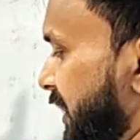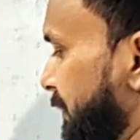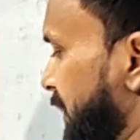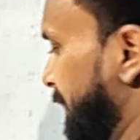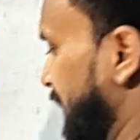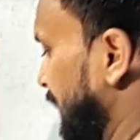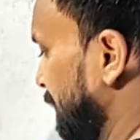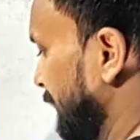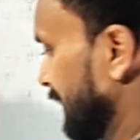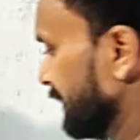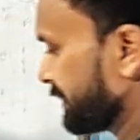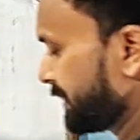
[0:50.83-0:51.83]
कह रहे हैं बेटा हम
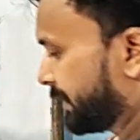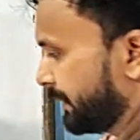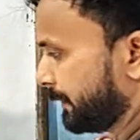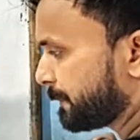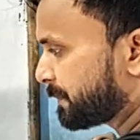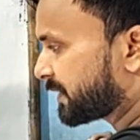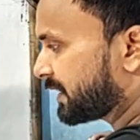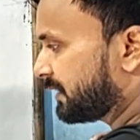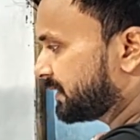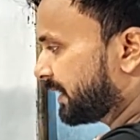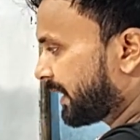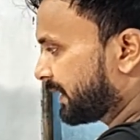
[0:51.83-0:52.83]
मान लेते हैं क्या हो
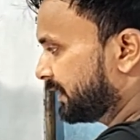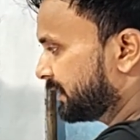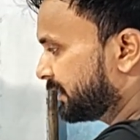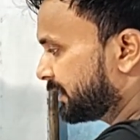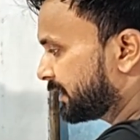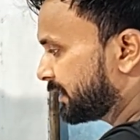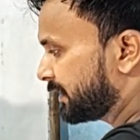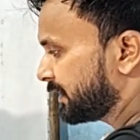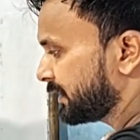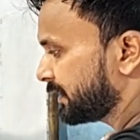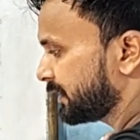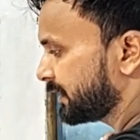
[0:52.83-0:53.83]
जाएगा
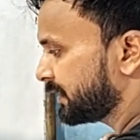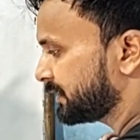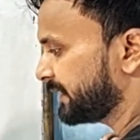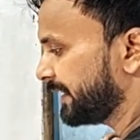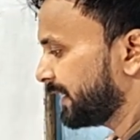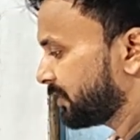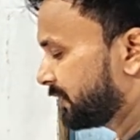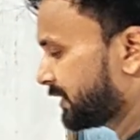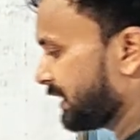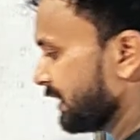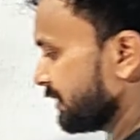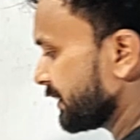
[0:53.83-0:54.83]
ये एक
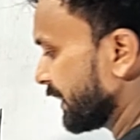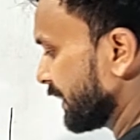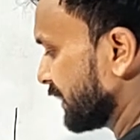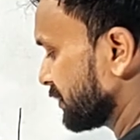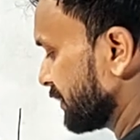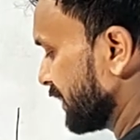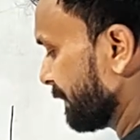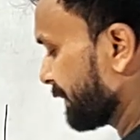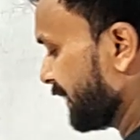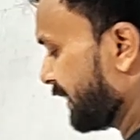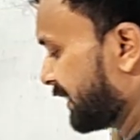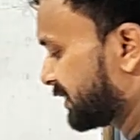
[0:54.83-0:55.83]
टीला हो जाएगा तो ये
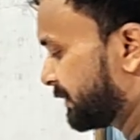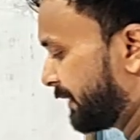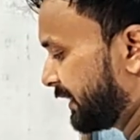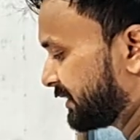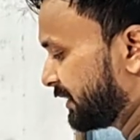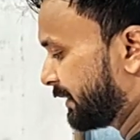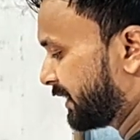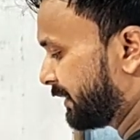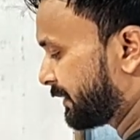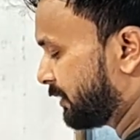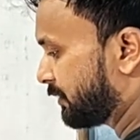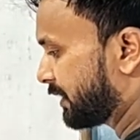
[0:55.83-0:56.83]
आपका अर्थ पर ऐसे बेटा
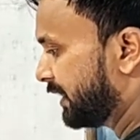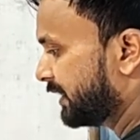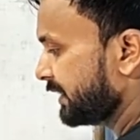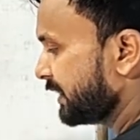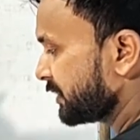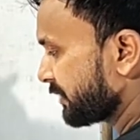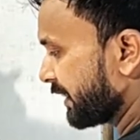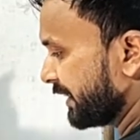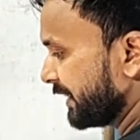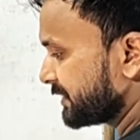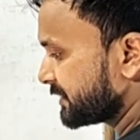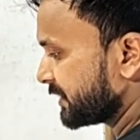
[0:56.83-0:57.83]
आपका होगा तो कह रहे
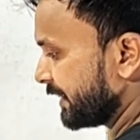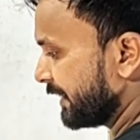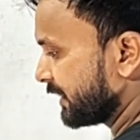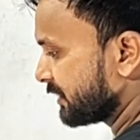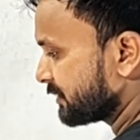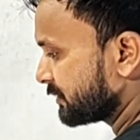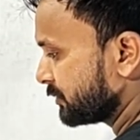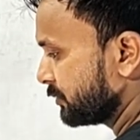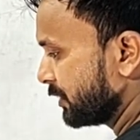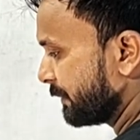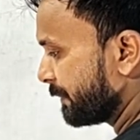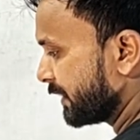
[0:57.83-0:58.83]
इससे एक
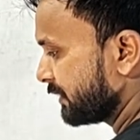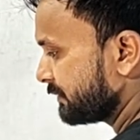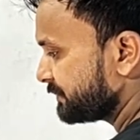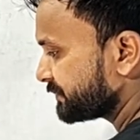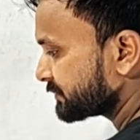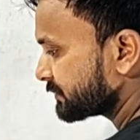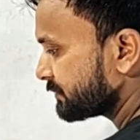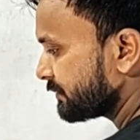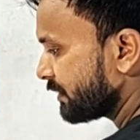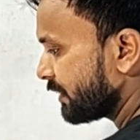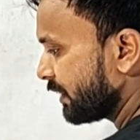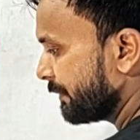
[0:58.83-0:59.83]
दूरी पर
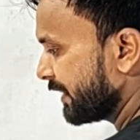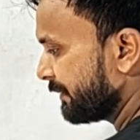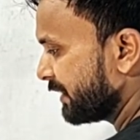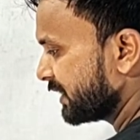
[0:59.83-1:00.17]
बेटा